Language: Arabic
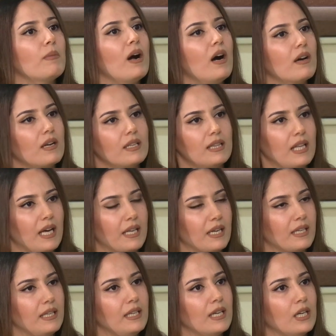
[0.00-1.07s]
المهارات
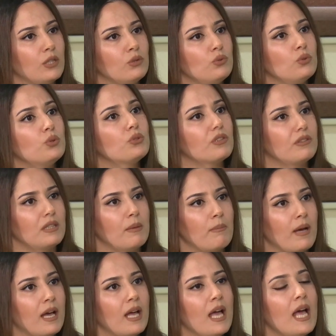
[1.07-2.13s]
الحركيه عنده
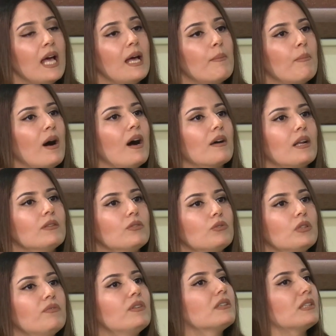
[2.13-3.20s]
تتنمى مهارات
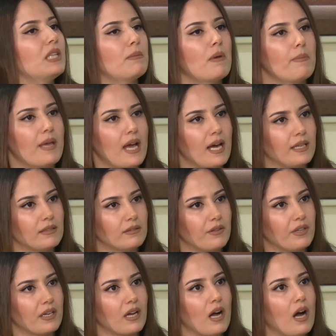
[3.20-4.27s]
الطفل تتنمى بهاي
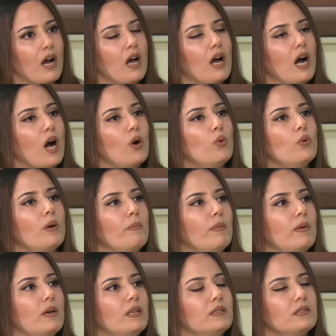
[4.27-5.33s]
الطريقه او
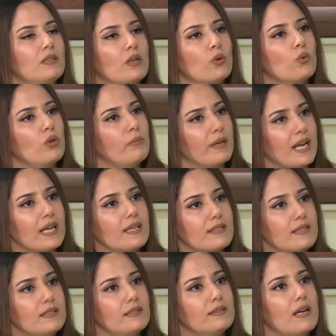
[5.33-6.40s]
نقدر نقول
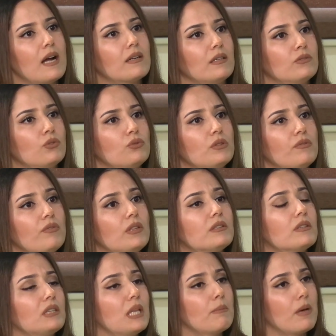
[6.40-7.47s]
مراكز الادراك عند الطفل
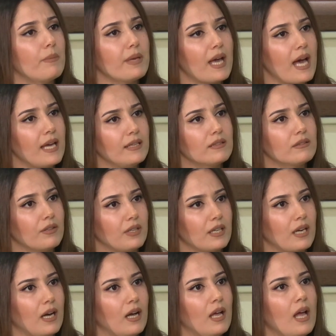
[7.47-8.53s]
تتنمى بهاي
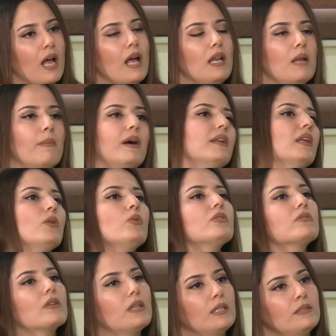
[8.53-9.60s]
الطريقه لما انا
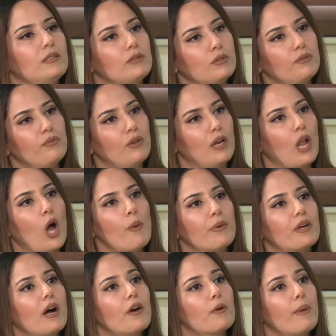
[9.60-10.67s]
يوصل عندي الطفل
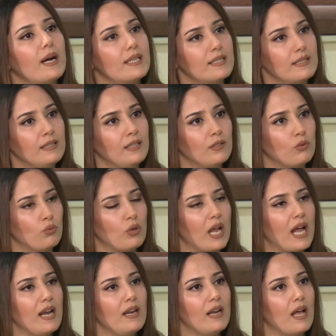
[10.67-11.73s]
لعمر اربع سنين
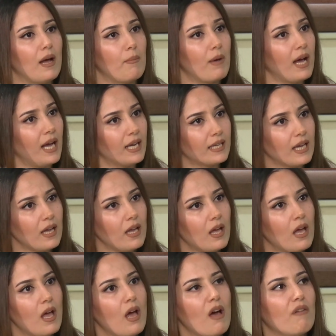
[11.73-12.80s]
ولهلا ما حكى
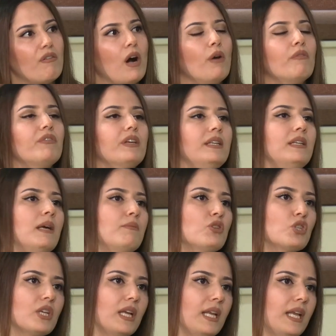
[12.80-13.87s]
فهون في عندنا
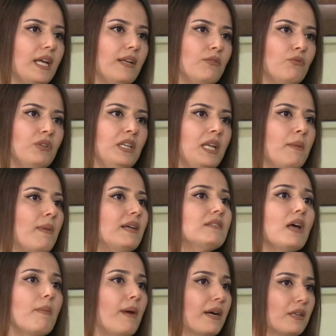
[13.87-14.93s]
مشكله انه نحن ما
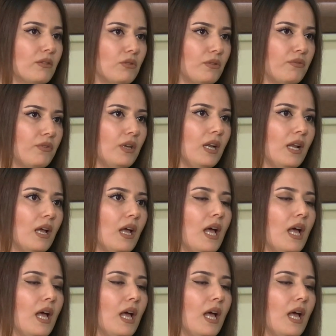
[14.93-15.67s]
تابعنا الطفل